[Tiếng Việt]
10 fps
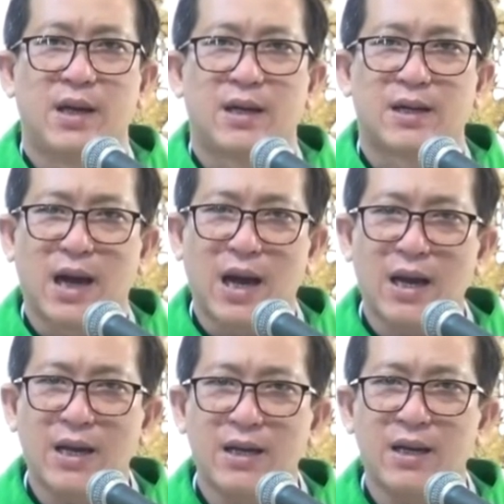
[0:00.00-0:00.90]

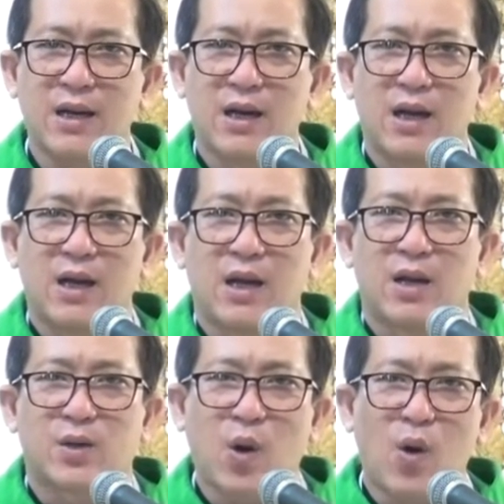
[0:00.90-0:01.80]
Ngài
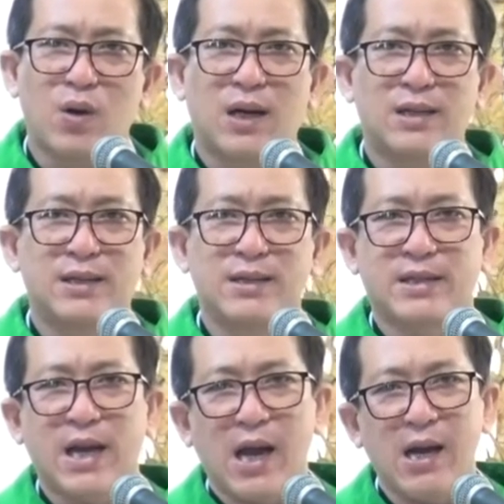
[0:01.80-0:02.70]
còn là người
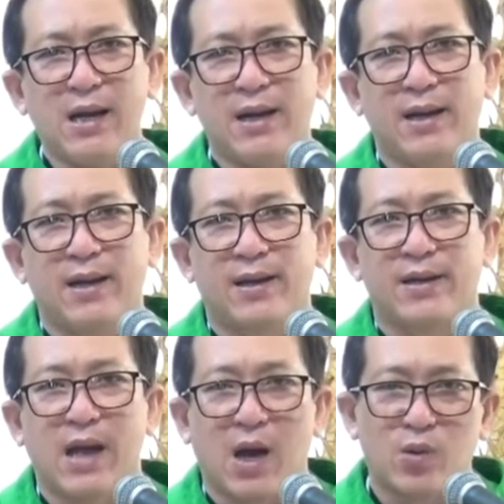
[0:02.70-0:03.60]
cha
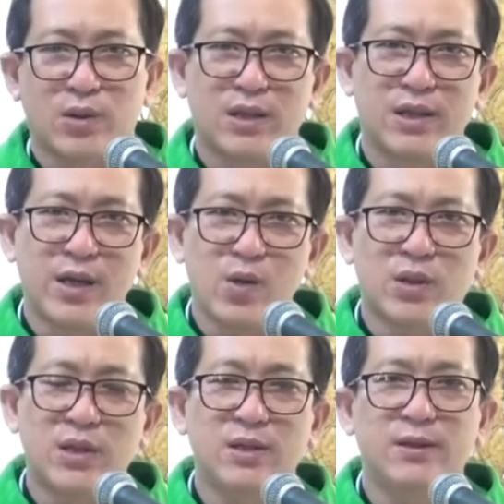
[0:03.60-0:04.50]
giàu tình yêu
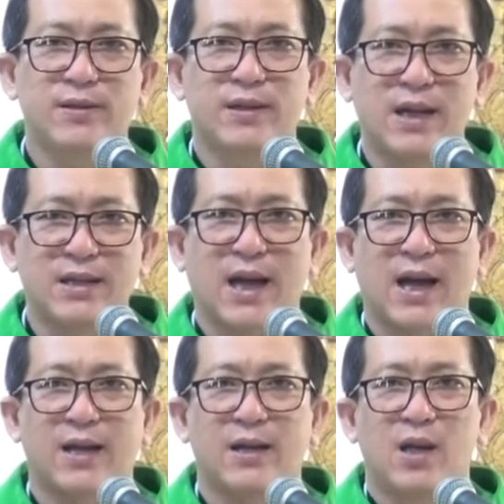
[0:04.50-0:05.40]
thương nhân
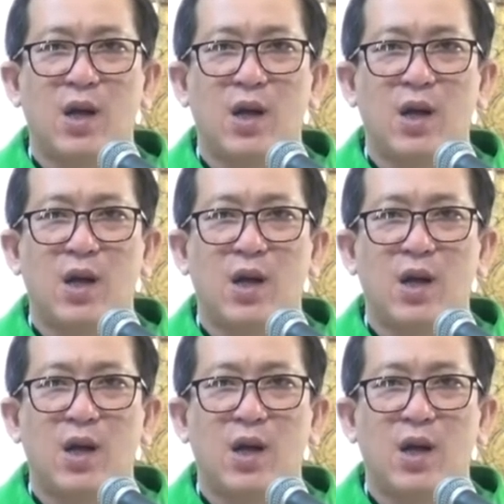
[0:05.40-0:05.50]
ái,